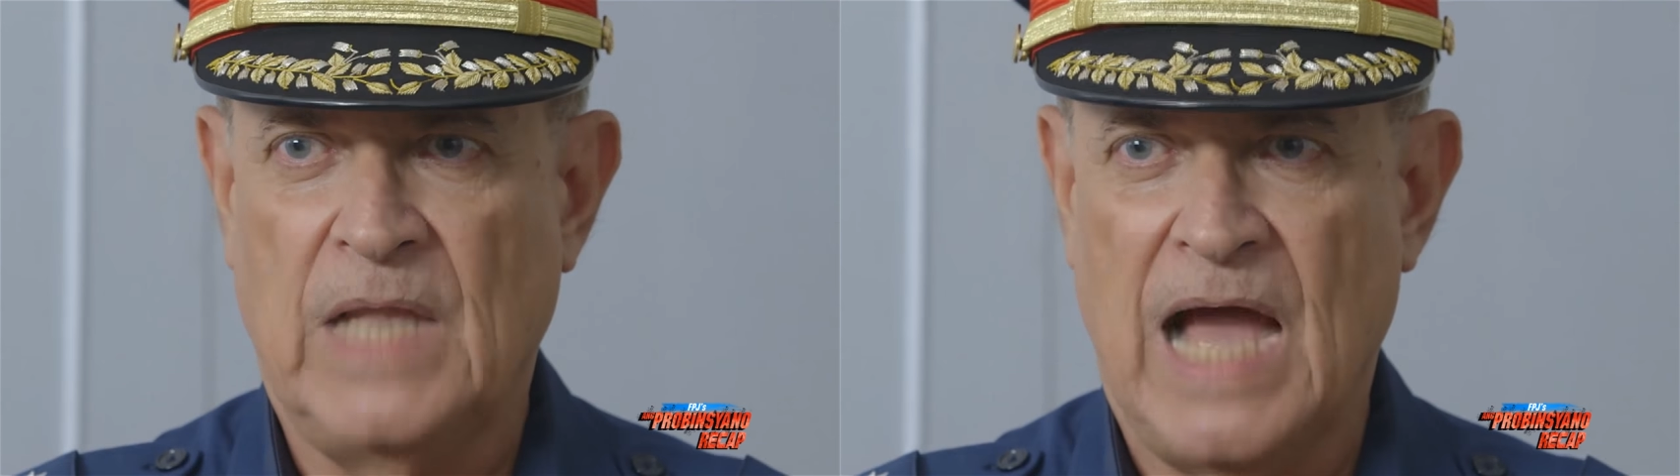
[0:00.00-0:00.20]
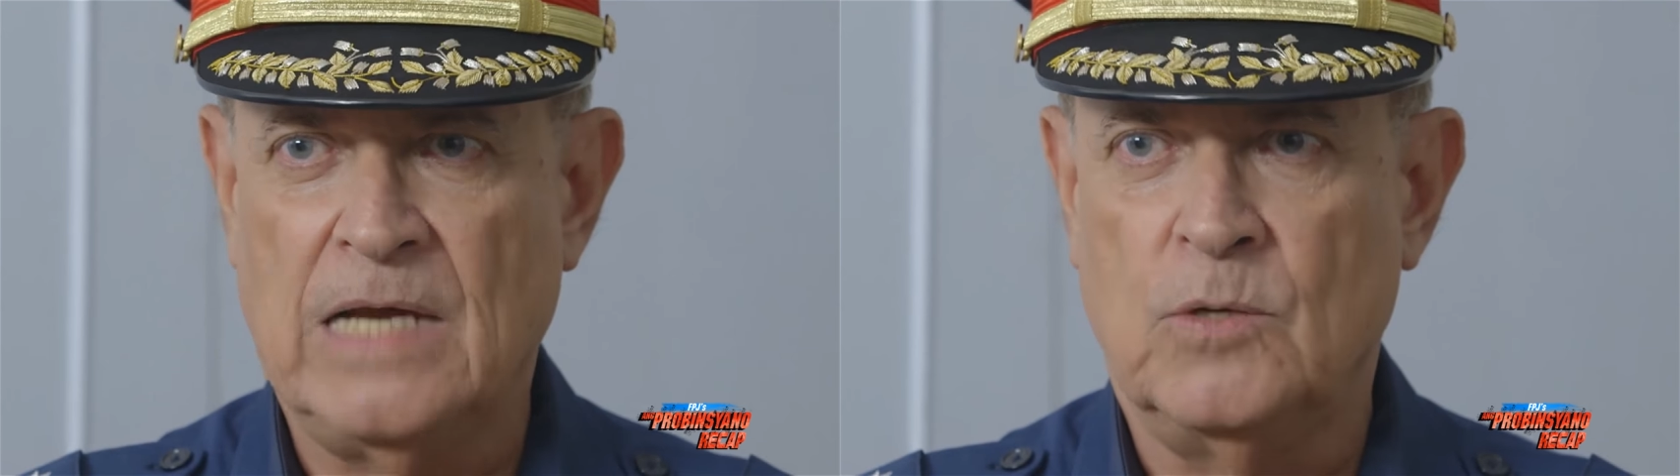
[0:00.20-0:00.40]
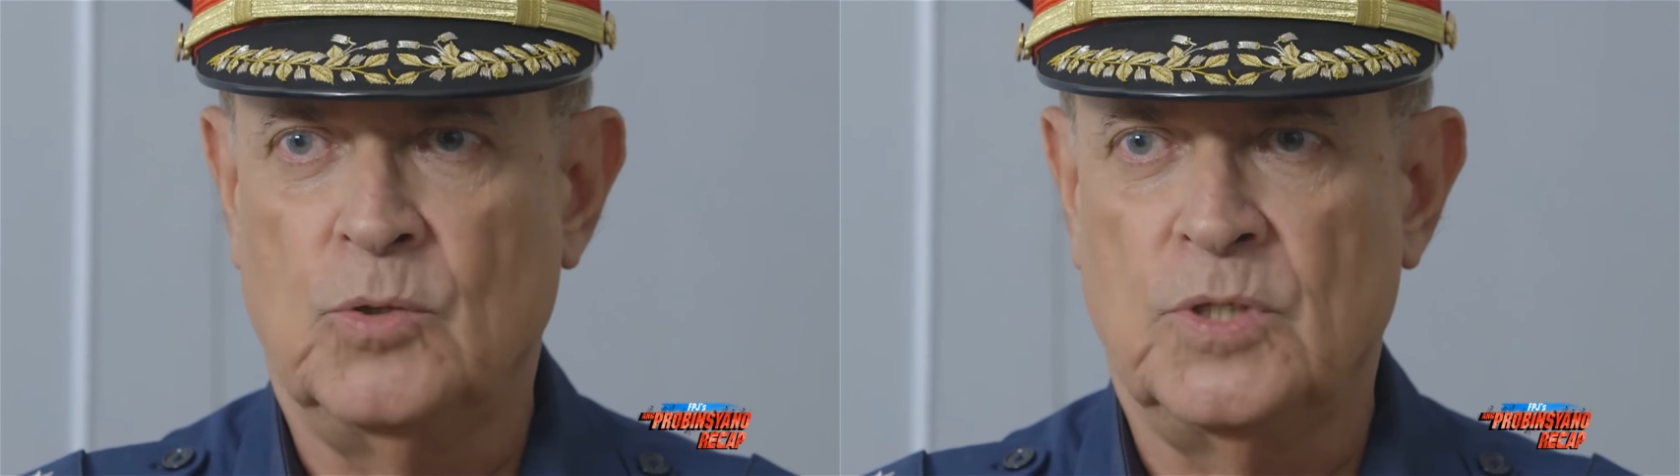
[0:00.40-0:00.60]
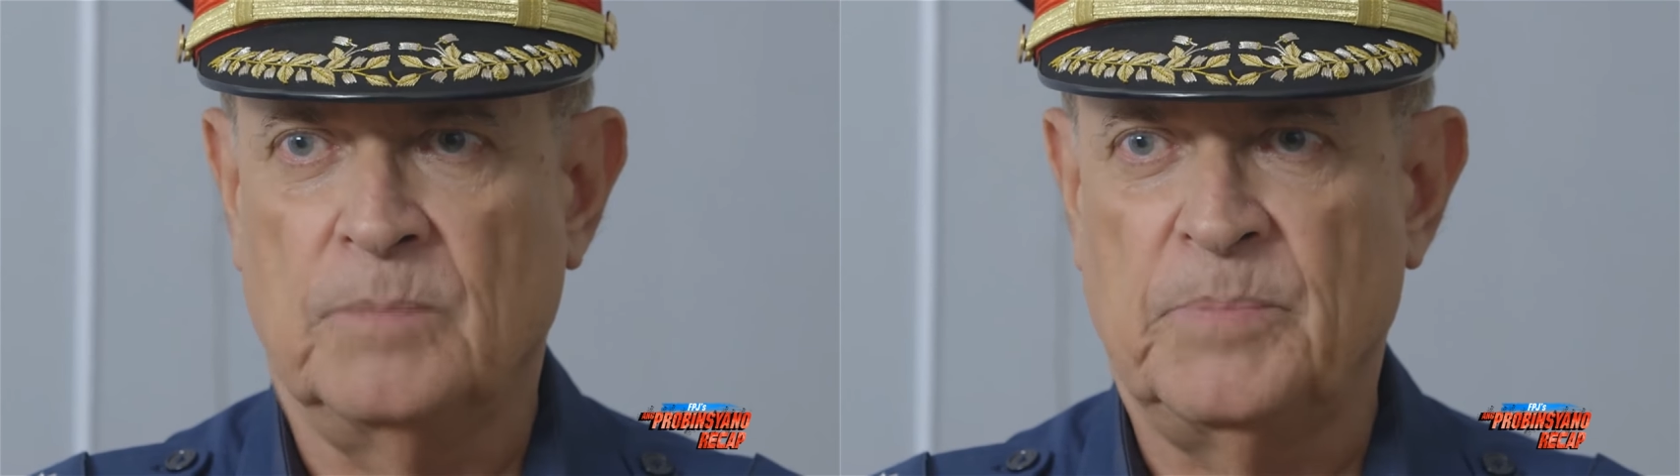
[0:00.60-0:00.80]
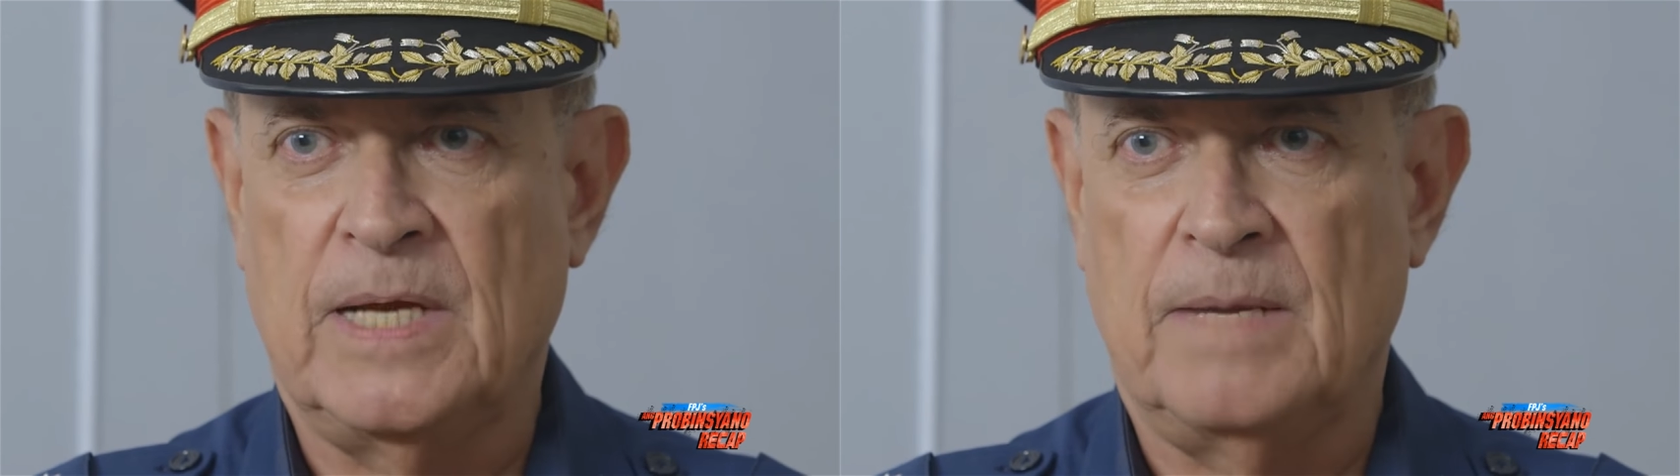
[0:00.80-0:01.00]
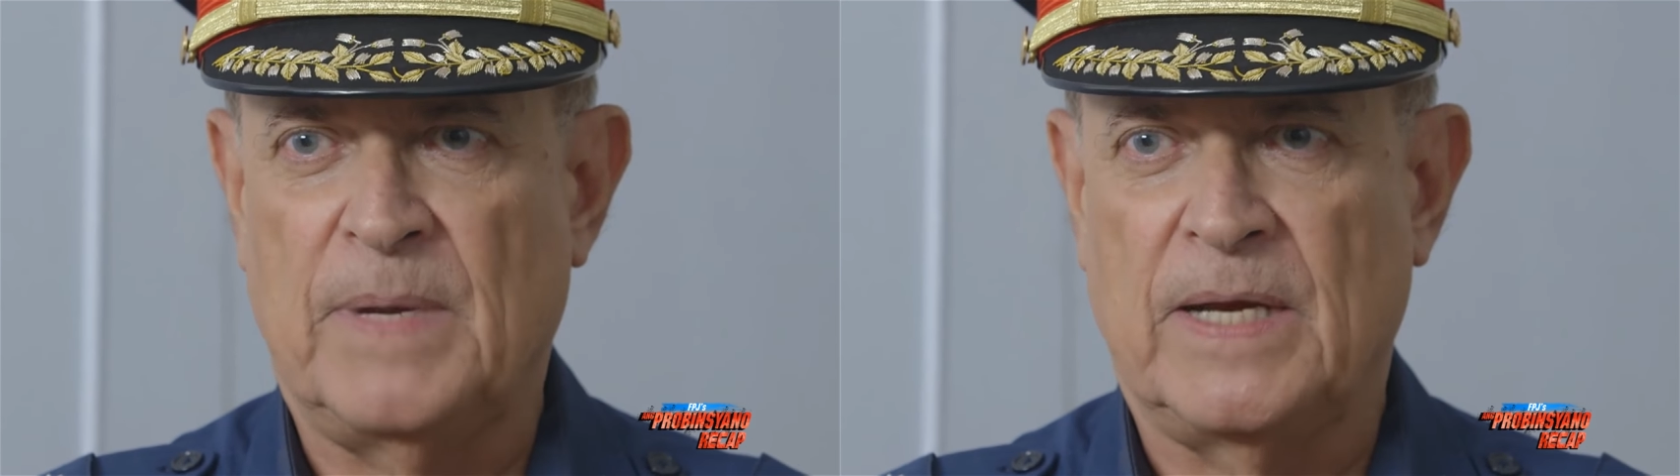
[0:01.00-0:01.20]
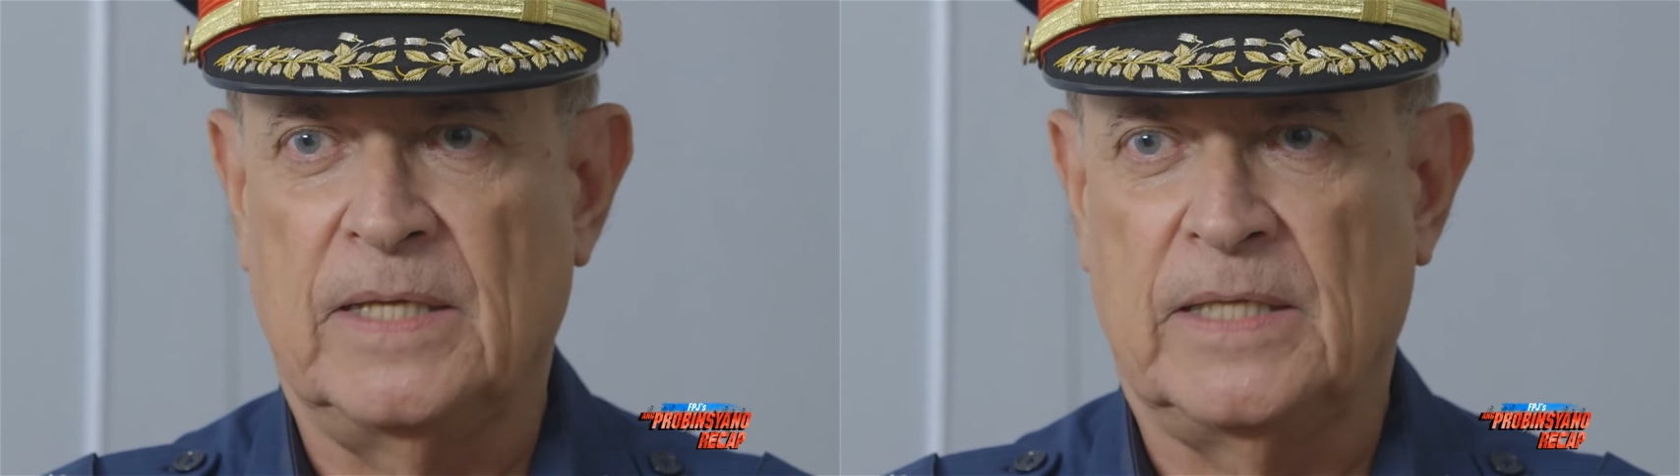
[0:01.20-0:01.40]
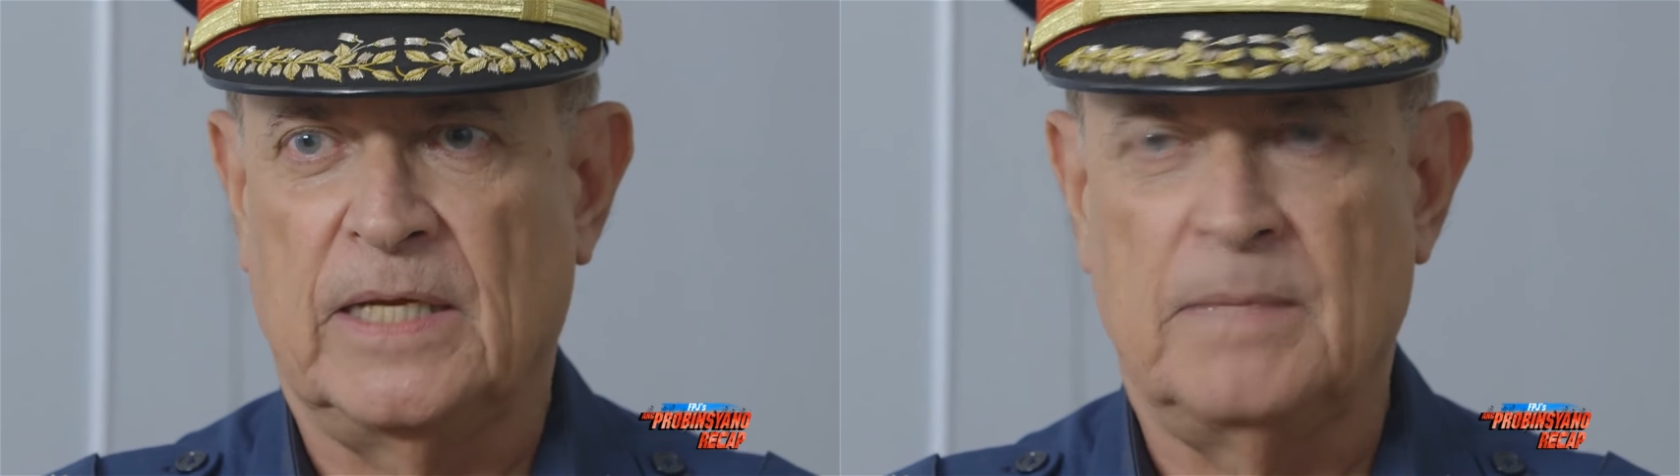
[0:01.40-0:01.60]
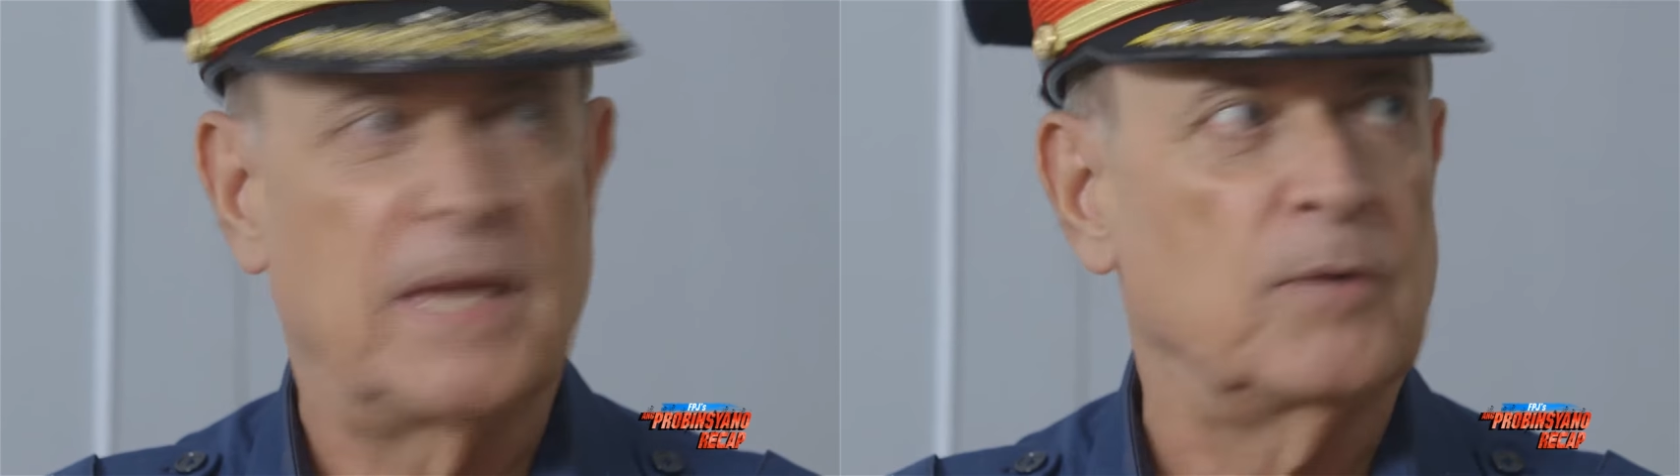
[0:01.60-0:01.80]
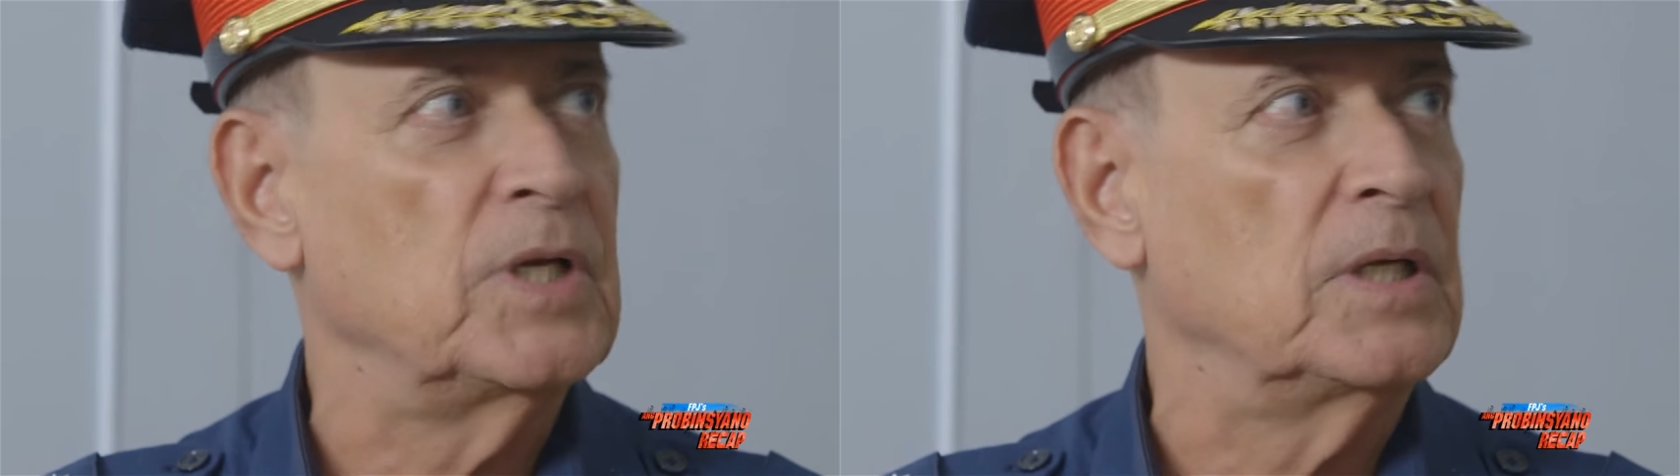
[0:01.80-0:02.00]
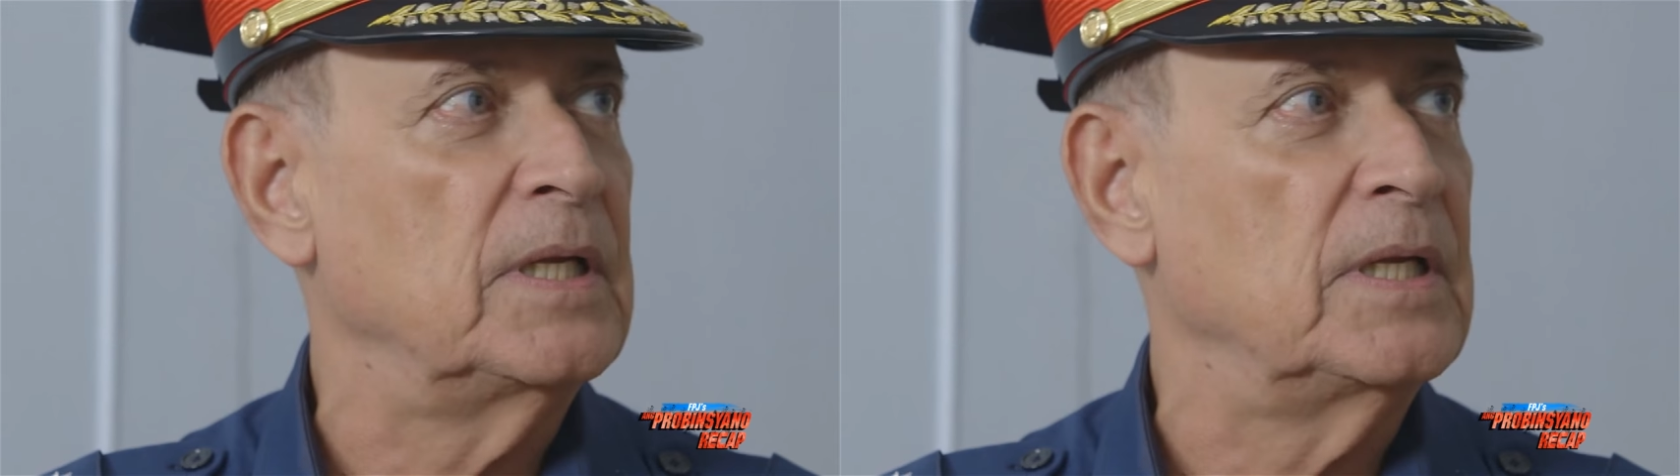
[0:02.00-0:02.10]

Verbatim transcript: Lalo niyang pinapakita na meron siyang